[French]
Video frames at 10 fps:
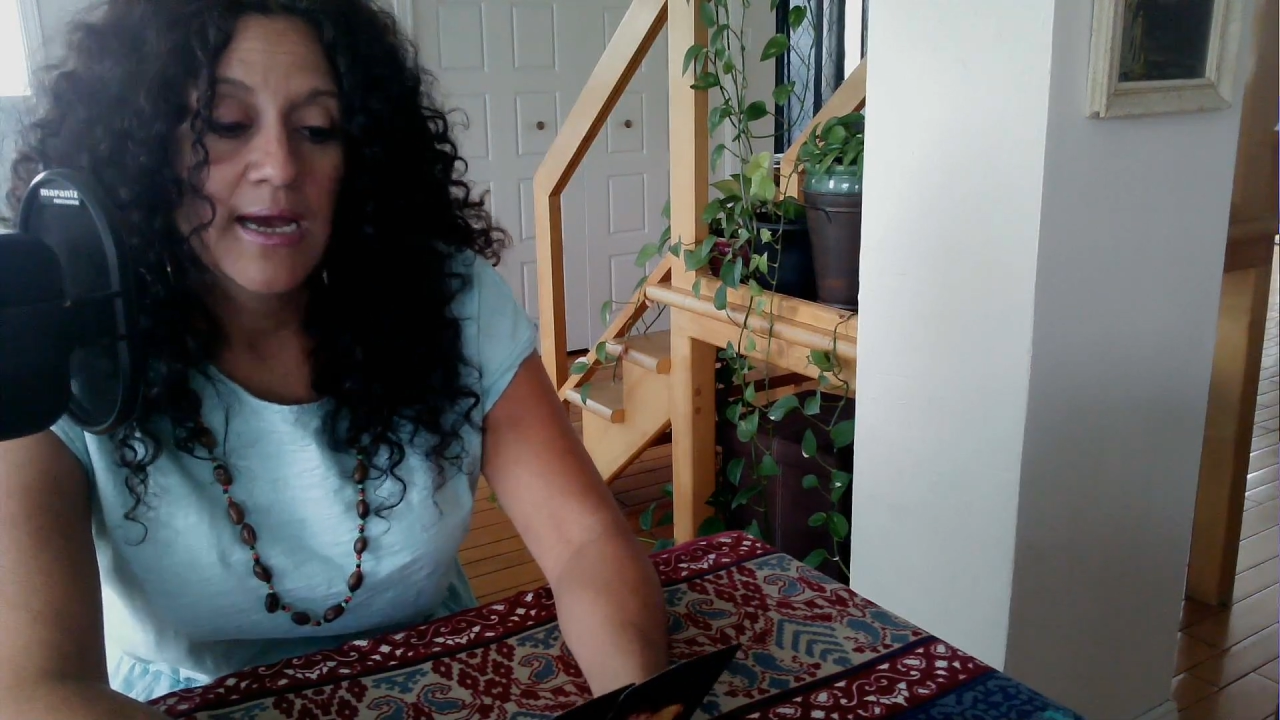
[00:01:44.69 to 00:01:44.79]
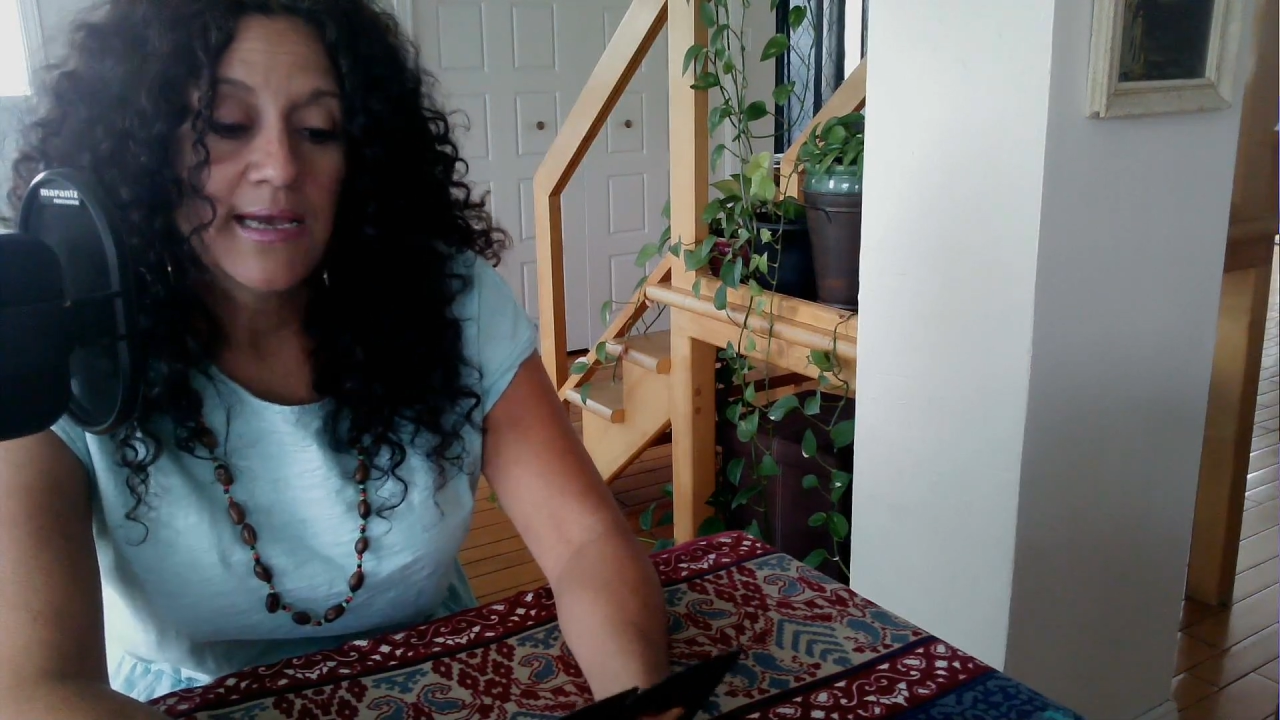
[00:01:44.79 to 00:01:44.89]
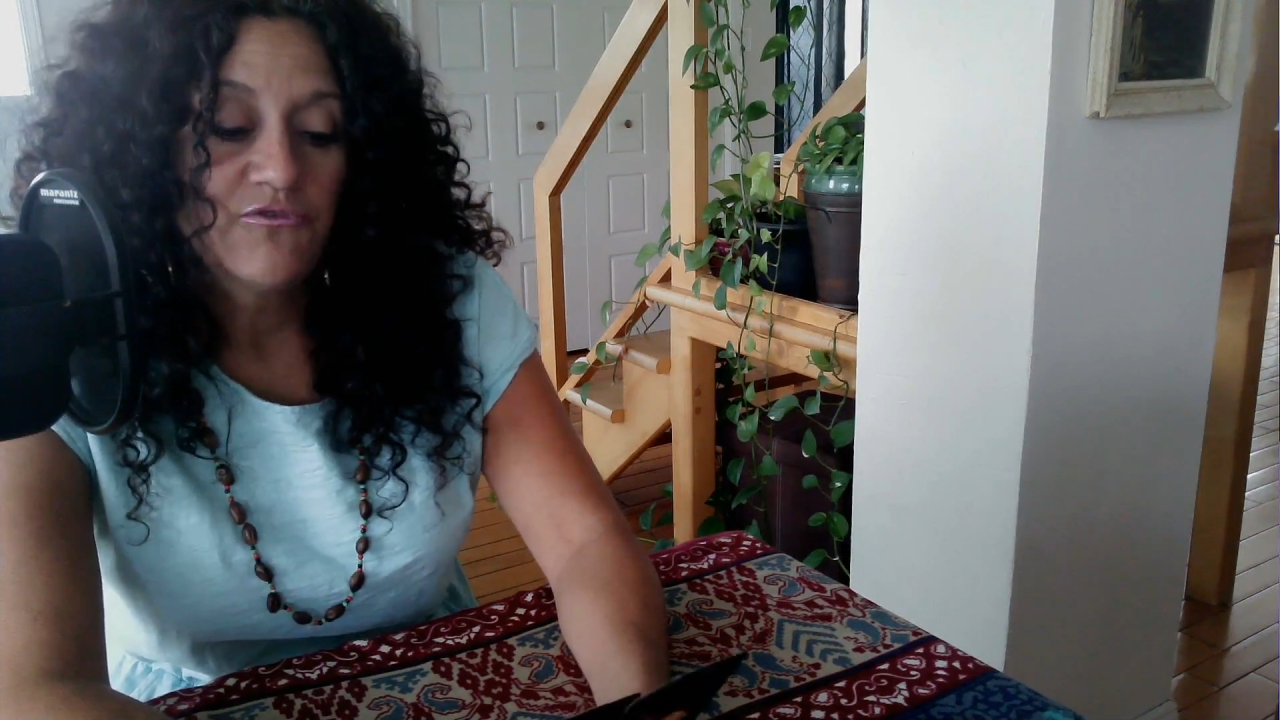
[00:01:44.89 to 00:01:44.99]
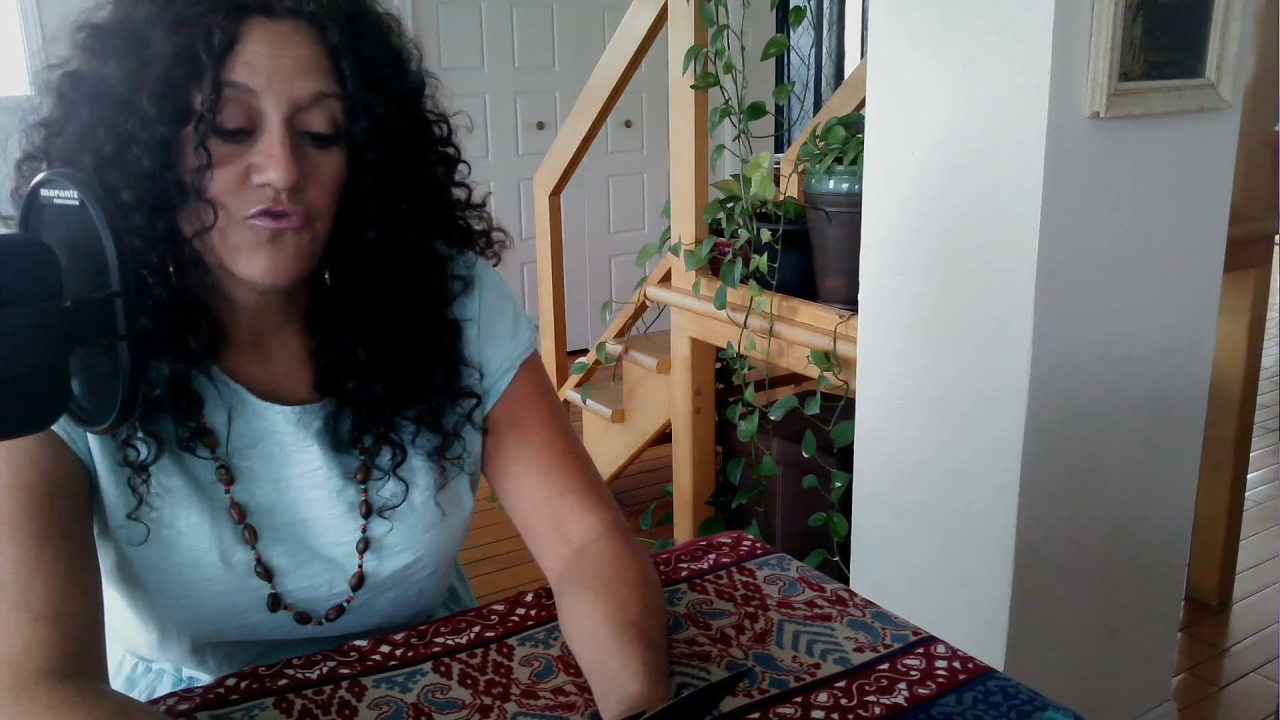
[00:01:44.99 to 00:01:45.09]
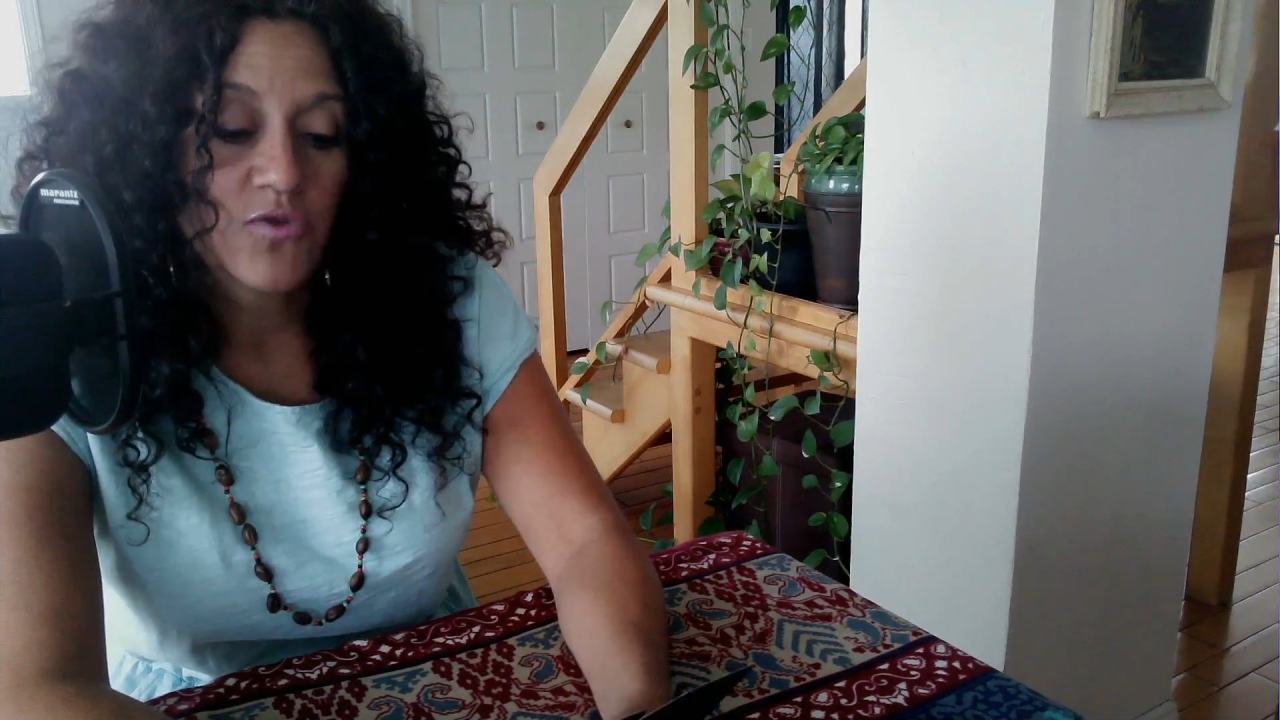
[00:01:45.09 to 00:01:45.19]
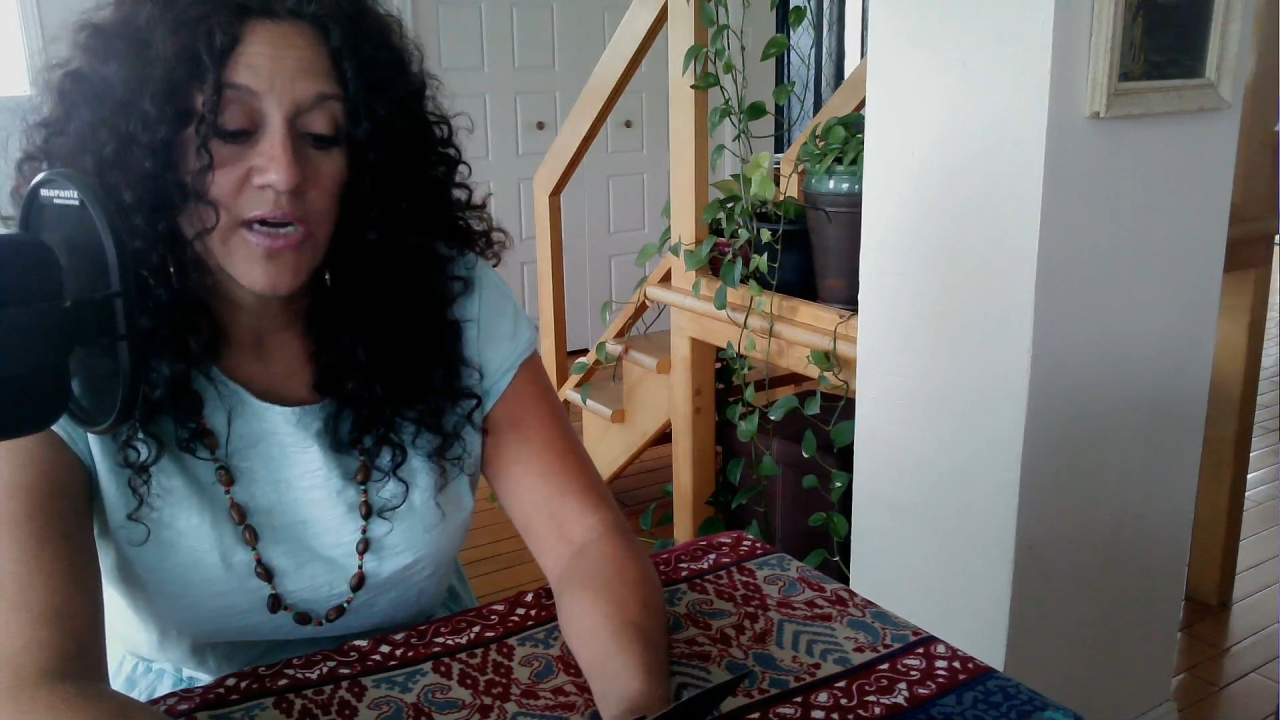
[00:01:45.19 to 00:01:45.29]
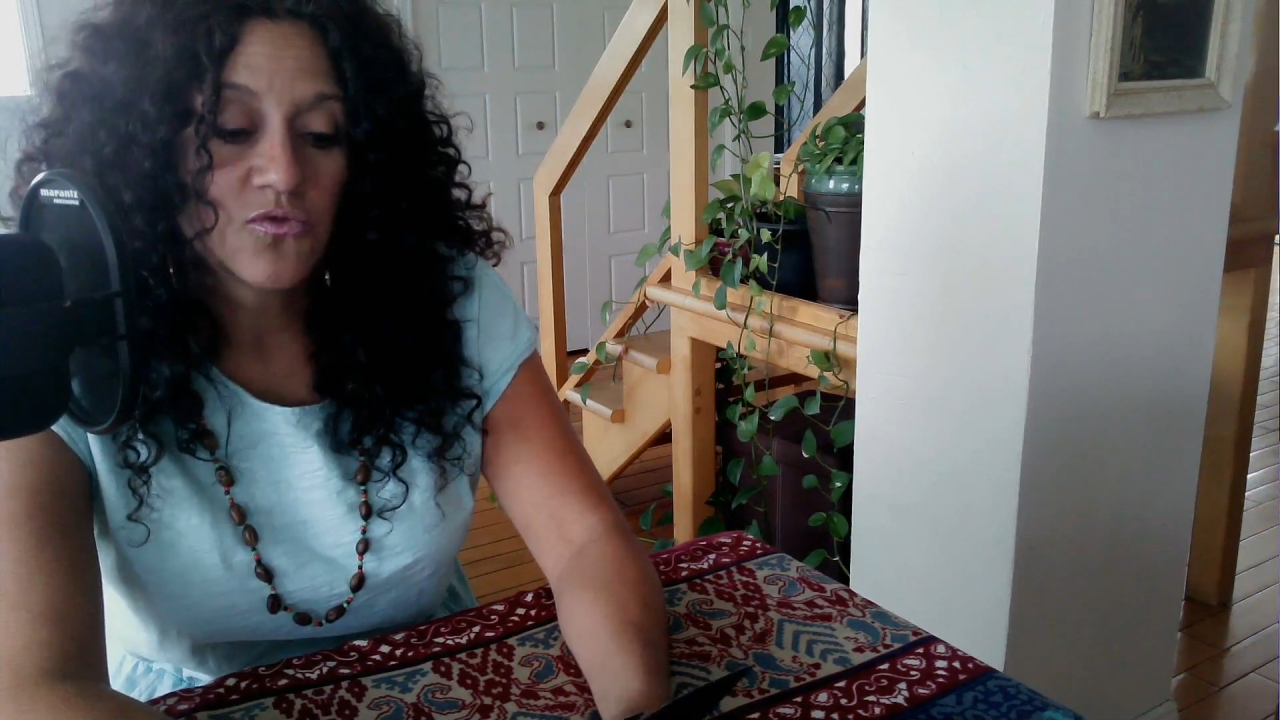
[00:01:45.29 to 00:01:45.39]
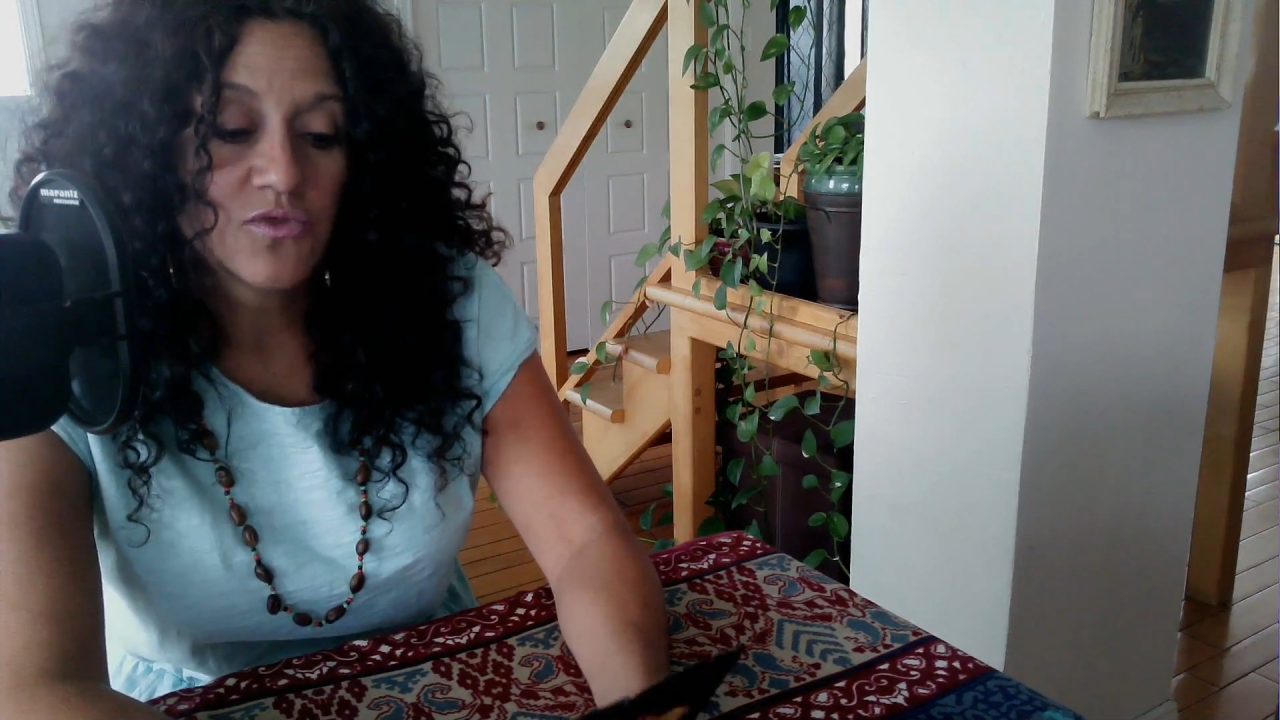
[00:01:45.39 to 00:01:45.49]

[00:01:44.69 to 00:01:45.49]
Elle voit